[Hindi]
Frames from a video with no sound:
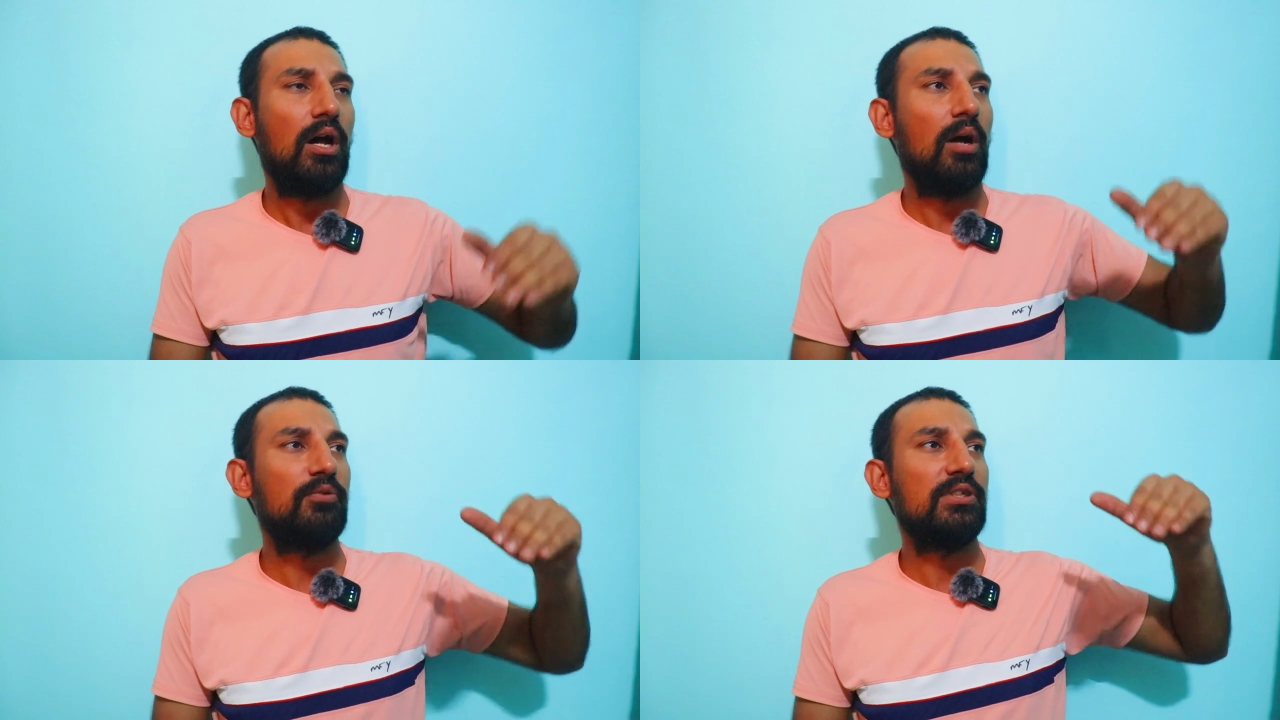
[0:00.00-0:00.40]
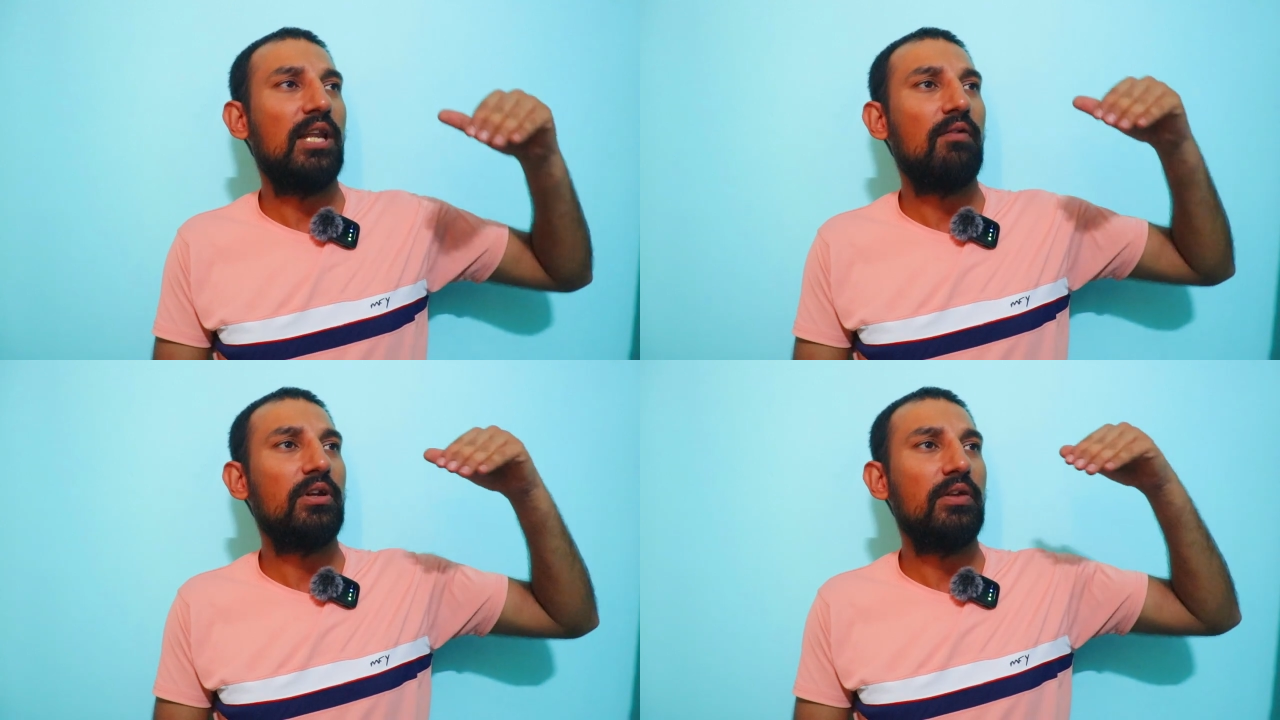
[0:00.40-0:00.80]
आप जिस
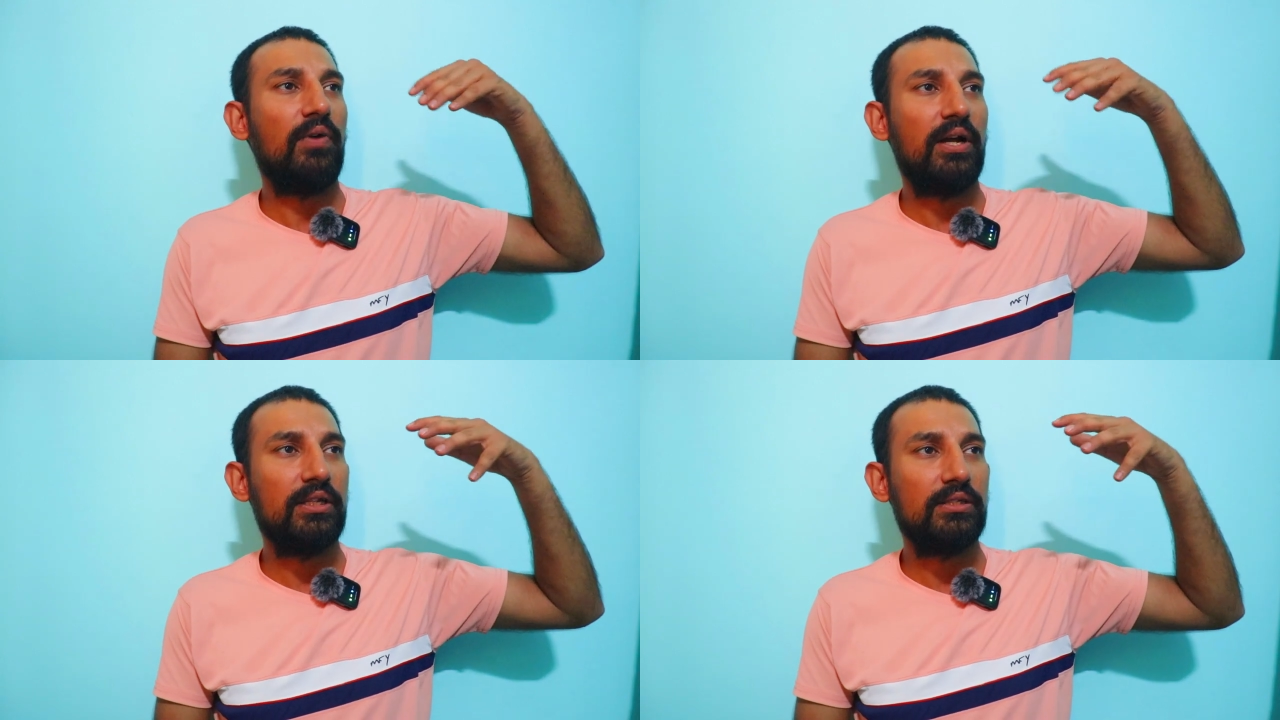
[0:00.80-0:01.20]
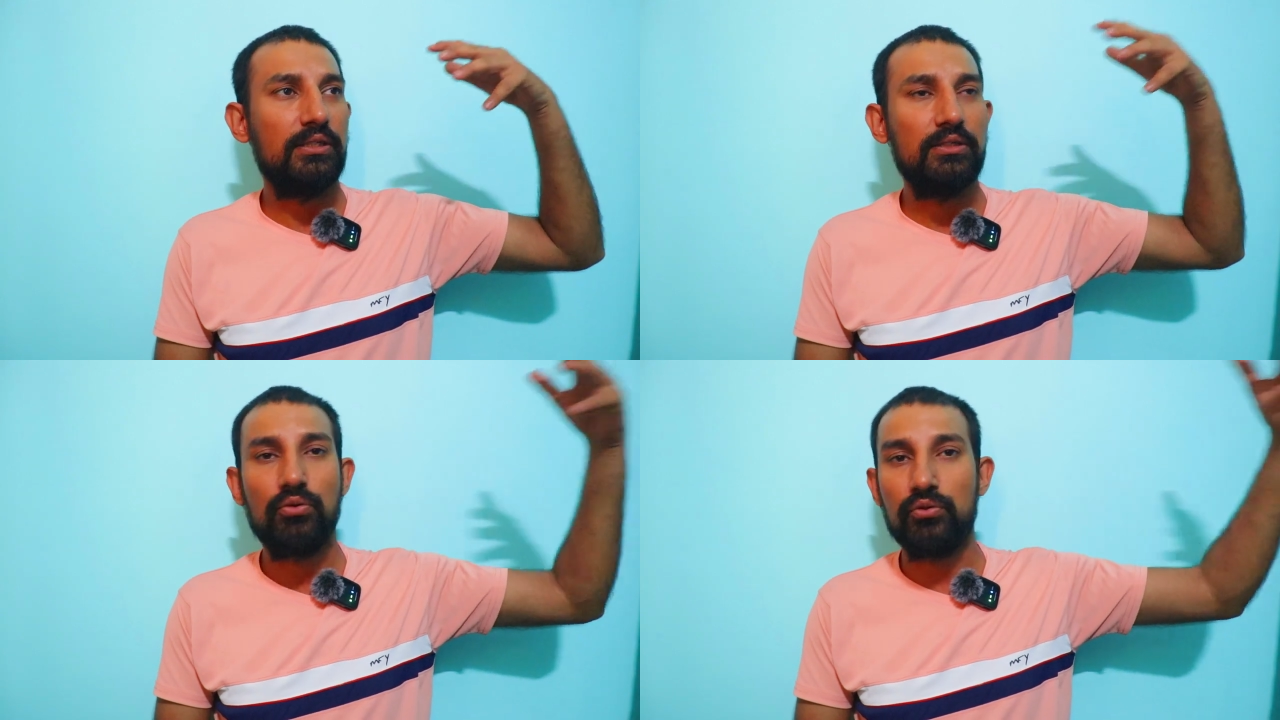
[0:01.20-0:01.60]
लेवल की फाइटिंग
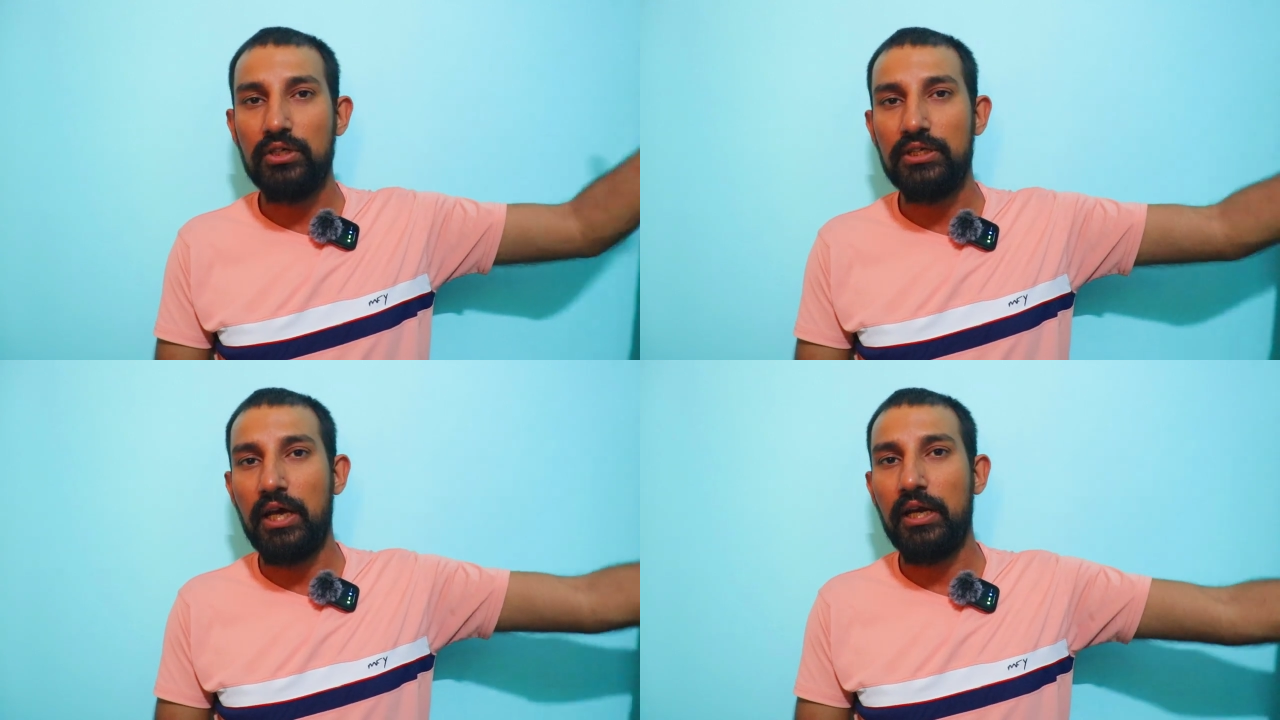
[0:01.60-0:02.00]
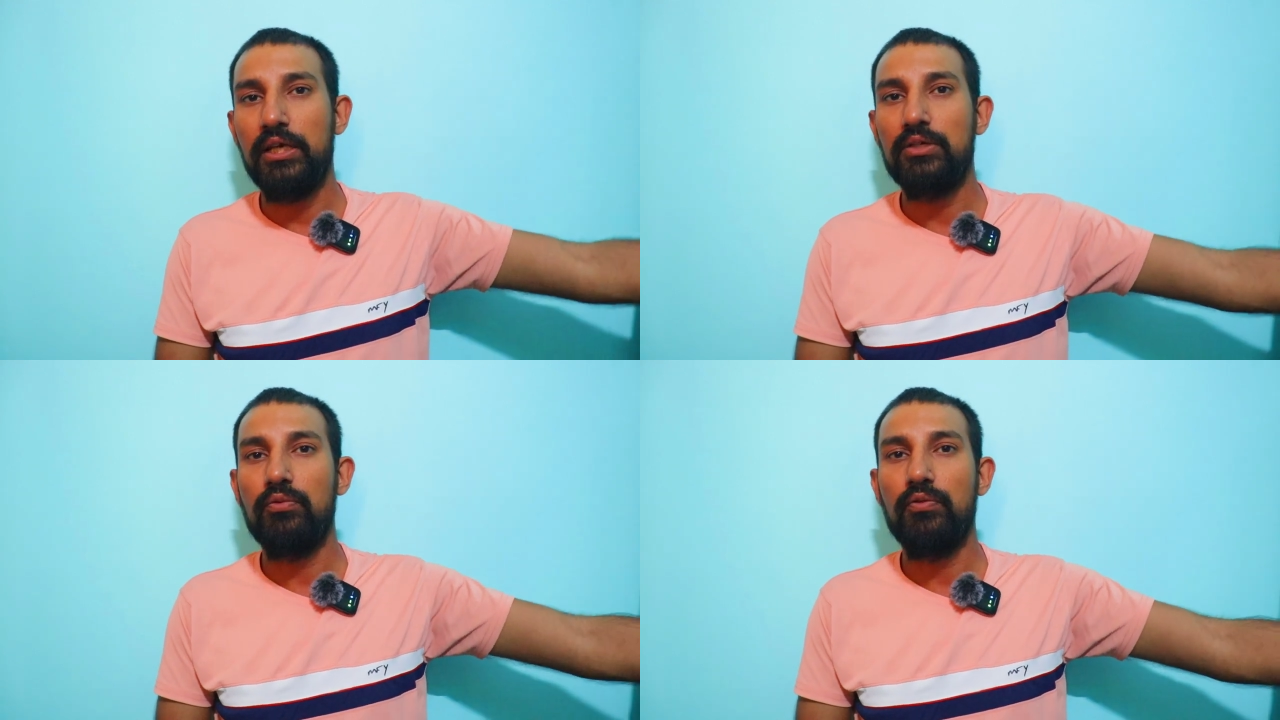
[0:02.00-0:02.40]
सीन सोच के जा रहे
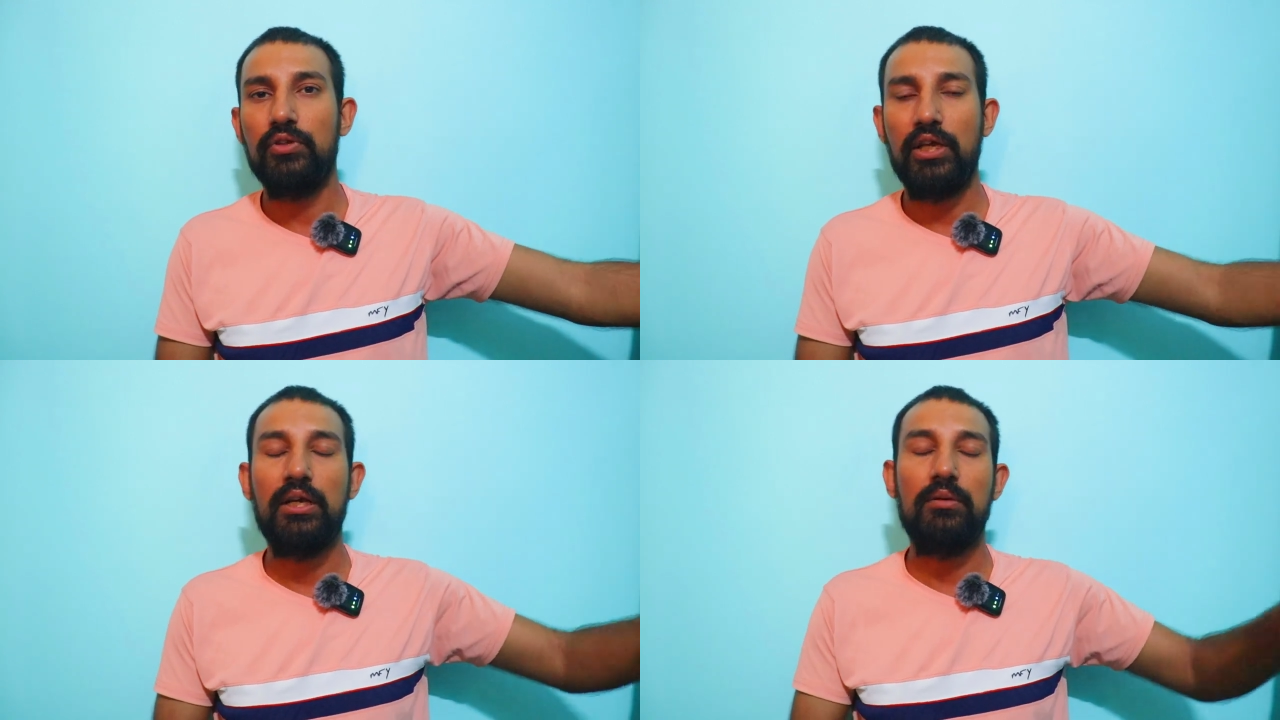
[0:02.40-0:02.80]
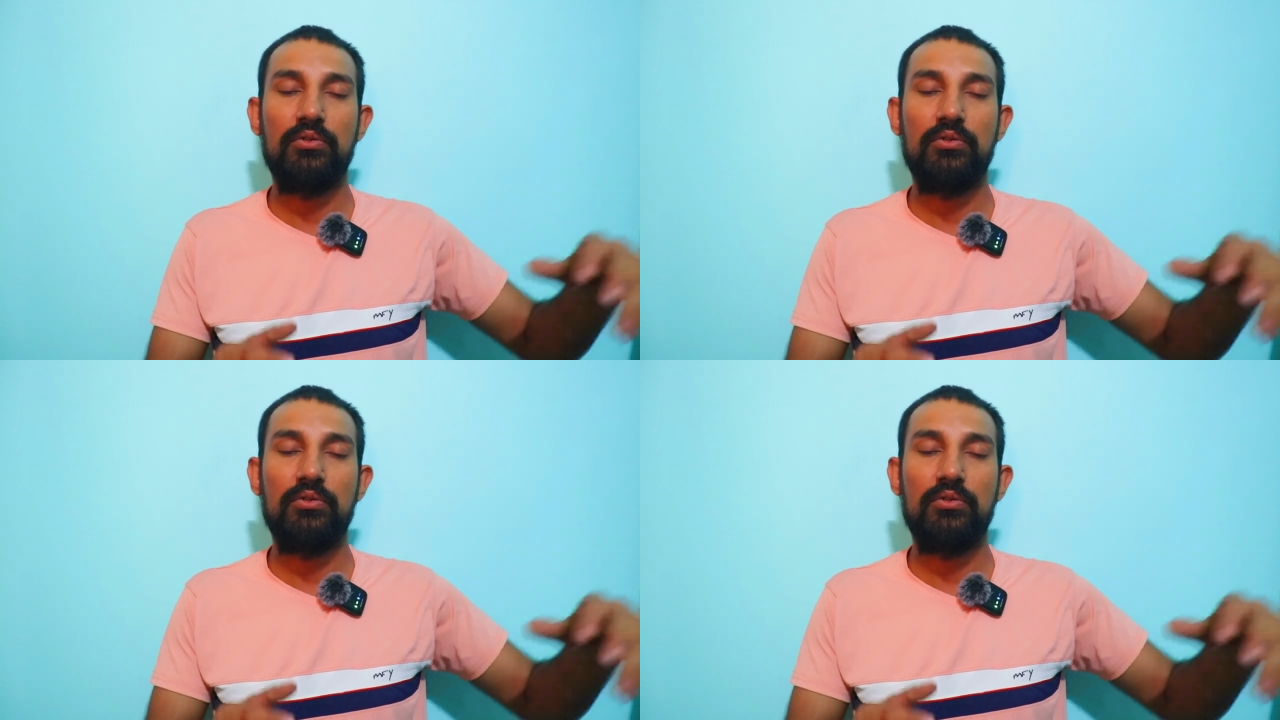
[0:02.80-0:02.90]
हैं इस मूवी को देखने